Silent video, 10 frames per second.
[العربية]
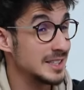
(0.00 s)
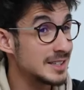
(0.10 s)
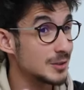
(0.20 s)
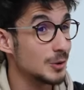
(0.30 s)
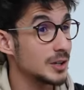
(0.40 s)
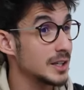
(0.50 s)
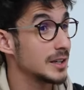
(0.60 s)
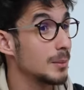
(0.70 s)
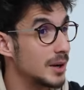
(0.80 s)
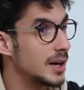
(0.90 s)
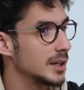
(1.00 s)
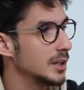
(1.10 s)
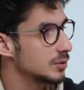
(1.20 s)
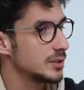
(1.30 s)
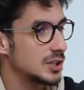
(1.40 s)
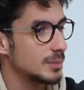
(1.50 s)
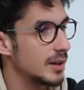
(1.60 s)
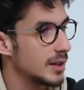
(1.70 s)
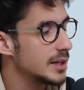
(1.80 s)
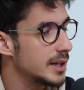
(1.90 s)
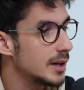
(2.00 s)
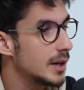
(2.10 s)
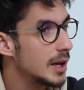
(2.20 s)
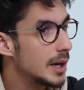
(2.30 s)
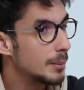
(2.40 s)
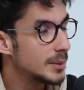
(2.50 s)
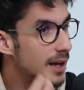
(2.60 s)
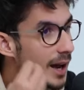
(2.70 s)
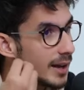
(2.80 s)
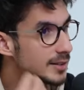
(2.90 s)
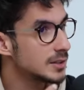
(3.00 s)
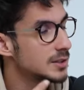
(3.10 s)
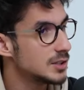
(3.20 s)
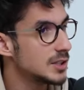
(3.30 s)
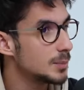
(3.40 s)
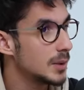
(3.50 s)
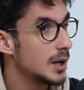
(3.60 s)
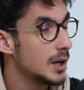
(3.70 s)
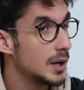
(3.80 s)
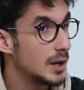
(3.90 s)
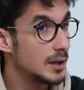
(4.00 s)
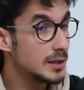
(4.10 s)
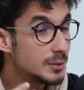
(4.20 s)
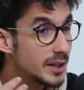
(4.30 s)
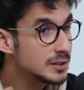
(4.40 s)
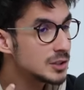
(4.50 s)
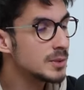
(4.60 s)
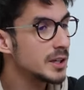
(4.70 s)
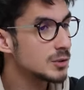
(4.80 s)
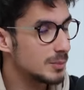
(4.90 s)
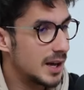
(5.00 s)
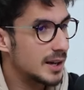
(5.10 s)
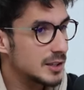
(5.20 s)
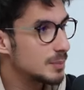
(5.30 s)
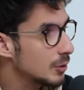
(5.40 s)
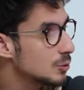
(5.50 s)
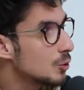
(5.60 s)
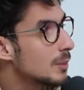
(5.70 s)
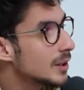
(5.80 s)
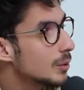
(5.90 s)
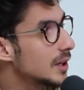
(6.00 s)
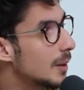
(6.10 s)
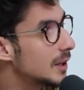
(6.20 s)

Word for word: الناس اخرين كبار يعيشوا التجربه هذه اللي هي من احسن التجارب اللي واحد ينجم يعيشهم بالحق اكسبيرونس هيومان قويه